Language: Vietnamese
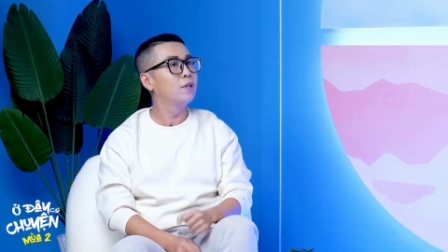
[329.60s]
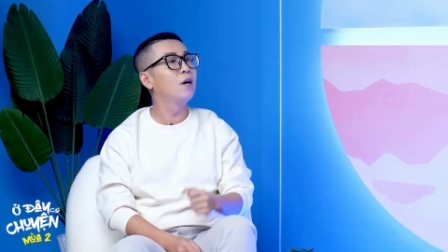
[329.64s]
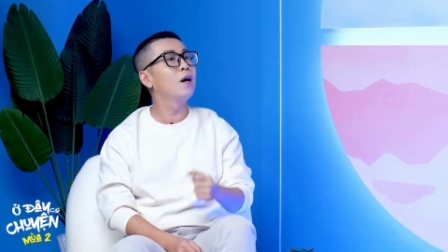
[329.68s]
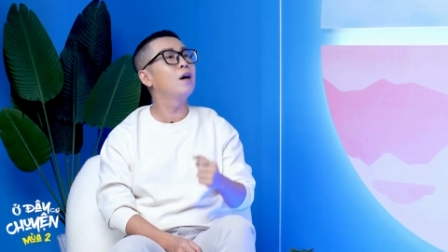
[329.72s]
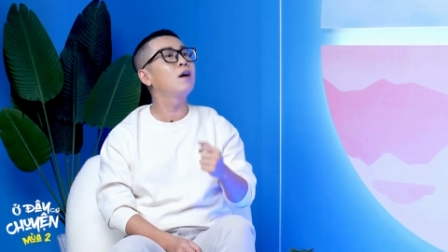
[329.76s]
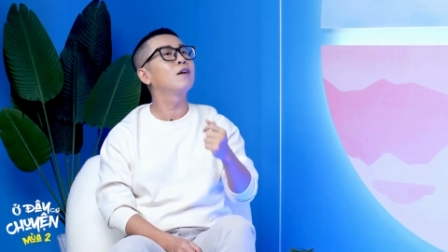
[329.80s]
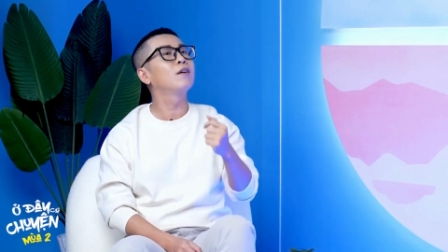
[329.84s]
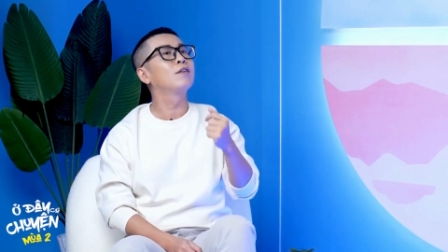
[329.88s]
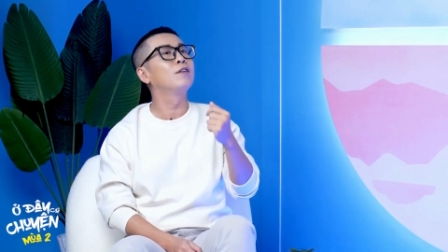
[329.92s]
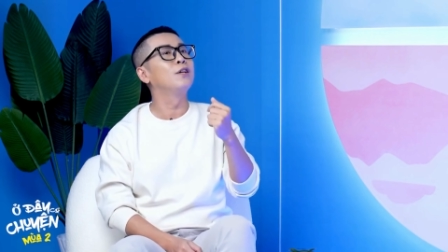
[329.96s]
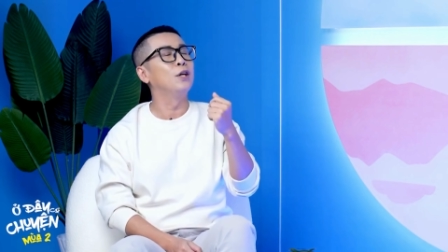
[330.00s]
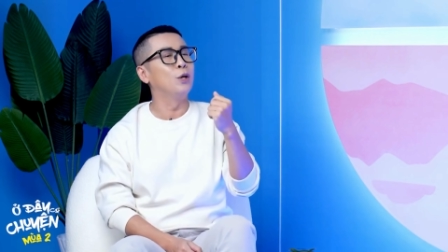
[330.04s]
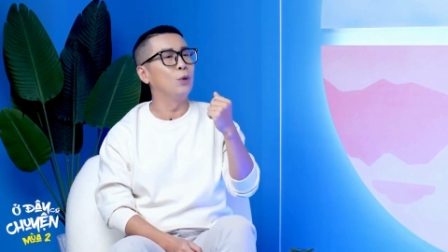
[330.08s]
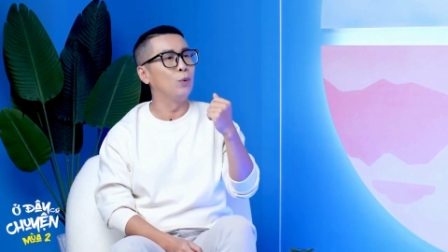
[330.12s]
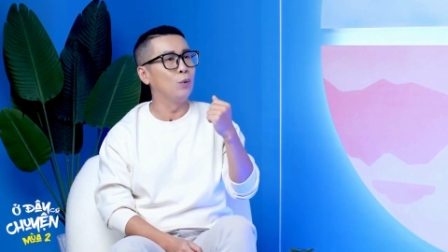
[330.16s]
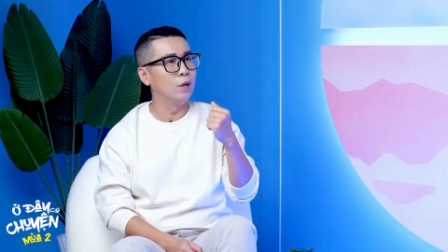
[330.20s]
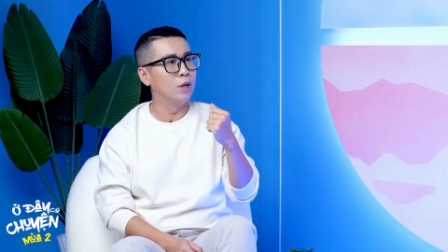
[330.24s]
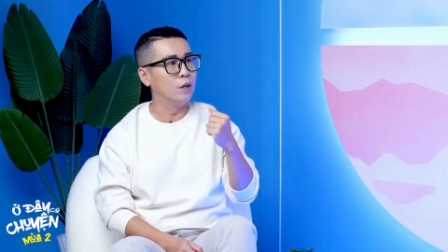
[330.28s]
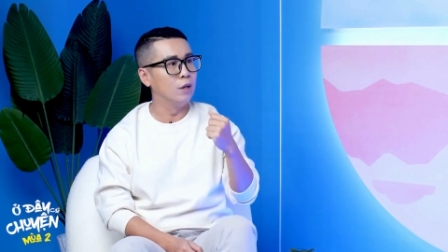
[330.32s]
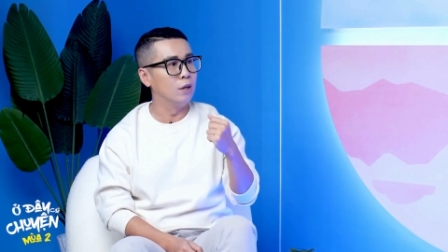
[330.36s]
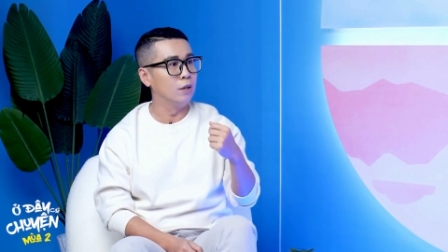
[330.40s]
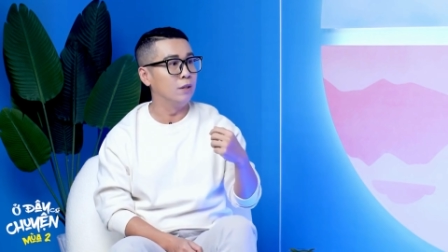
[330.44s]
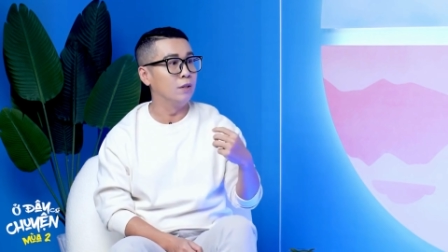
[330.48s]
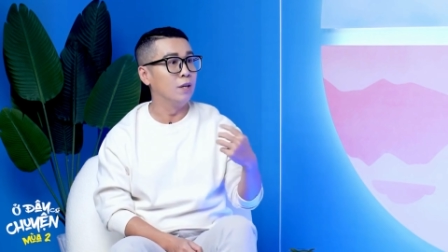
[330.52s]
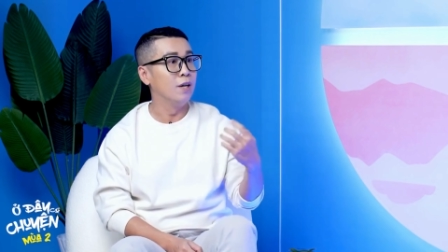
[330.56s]
Rất nhiều
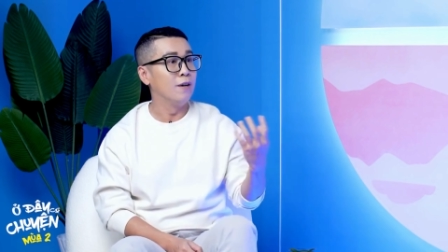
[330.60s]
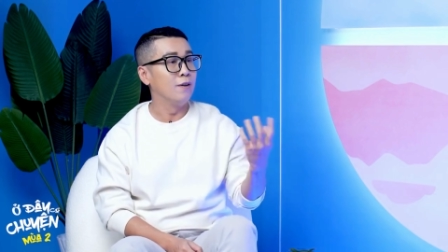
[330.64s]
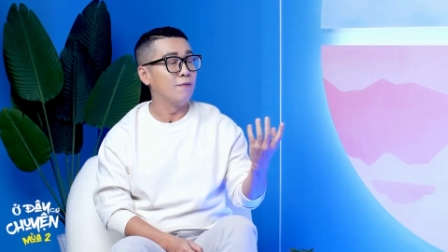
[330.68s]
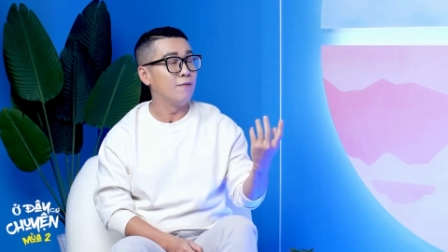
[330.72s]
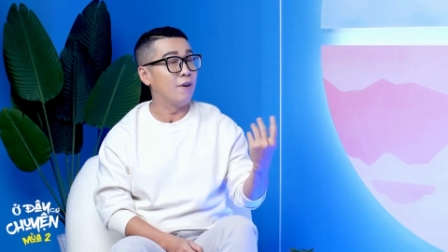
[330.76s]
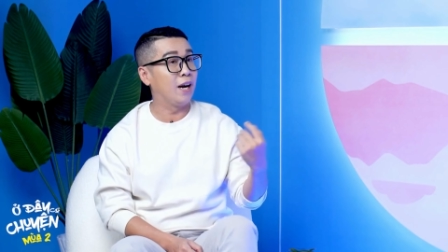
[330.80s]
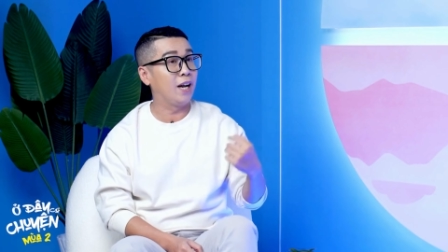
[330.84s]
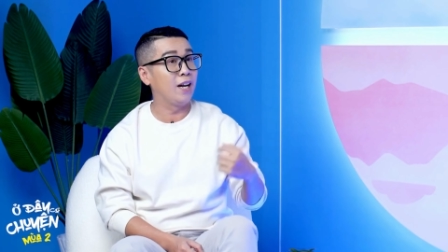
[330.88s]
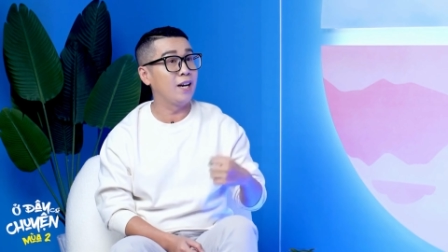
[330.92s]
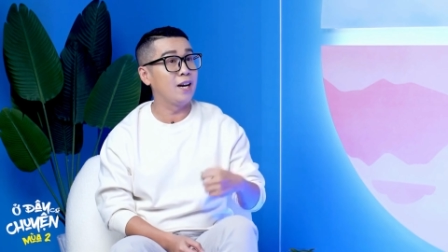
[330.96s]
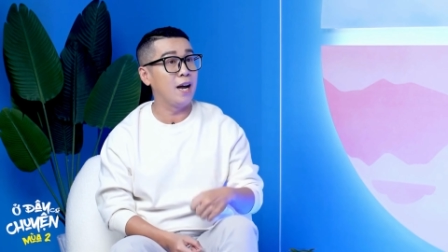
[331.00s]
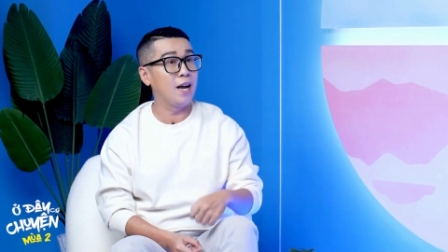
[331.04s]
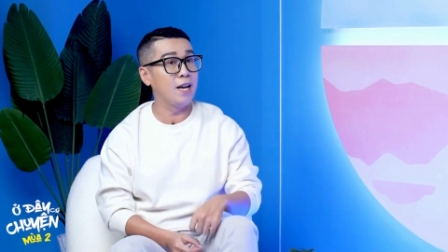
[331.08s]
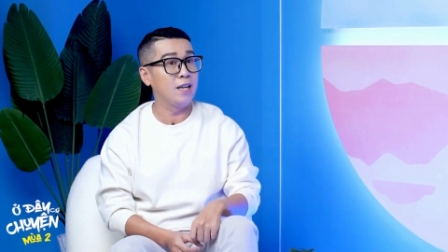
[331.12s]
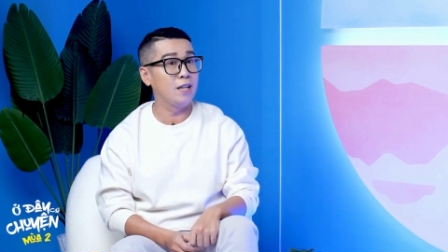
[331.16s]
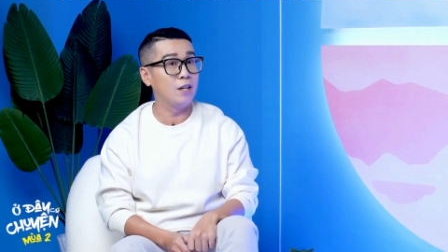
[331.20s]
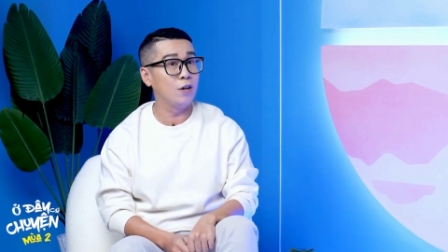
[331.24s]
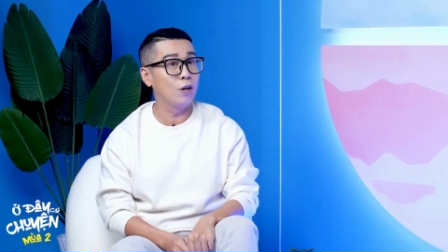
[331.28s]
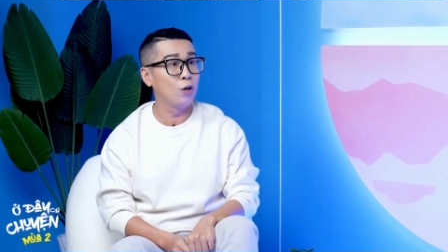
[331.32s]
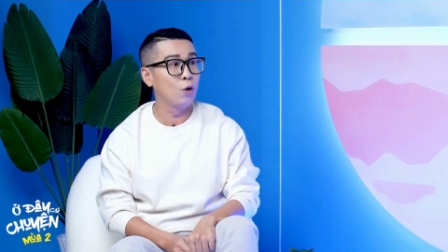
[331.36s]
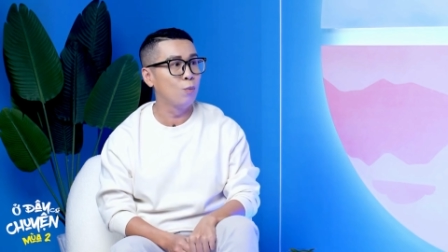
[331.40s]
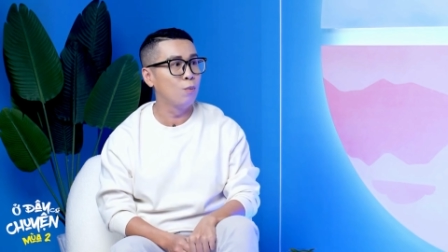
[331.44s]
người, và cái này chị